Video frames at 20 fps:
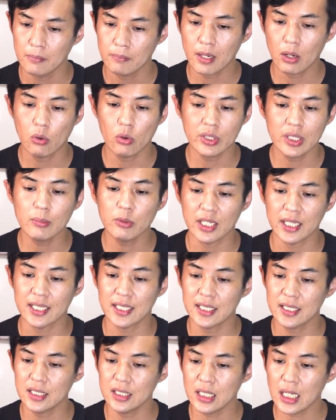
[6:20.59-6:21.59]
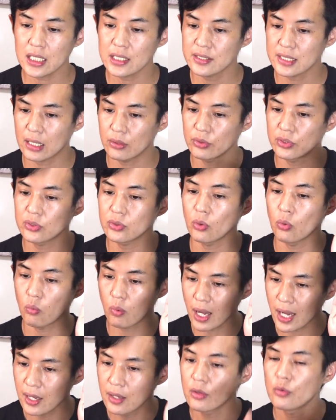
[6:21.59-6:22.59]
まあ、ほいでもね、気になっちゃう人
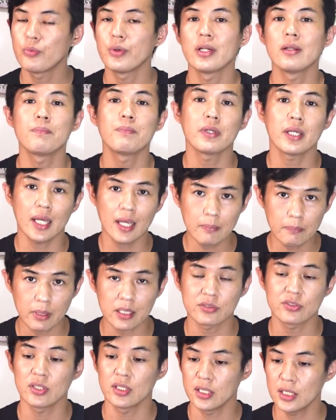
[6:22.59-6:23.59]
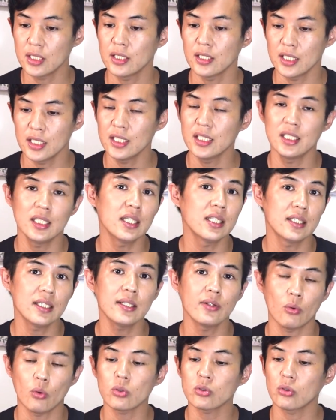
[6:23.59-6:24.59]
は、フィリピンエンバシーに
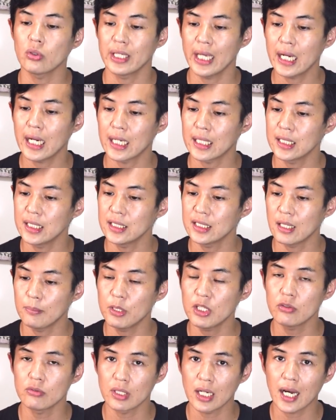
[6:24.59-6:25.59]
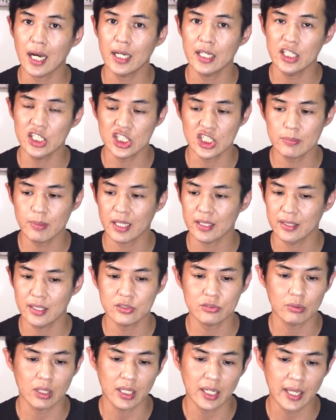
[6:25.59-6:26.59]
EED のことやら聞いてみるんが一番で
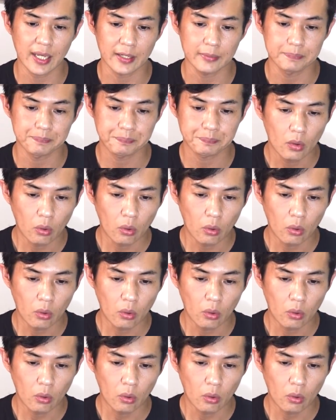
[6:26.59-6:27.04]
すわね。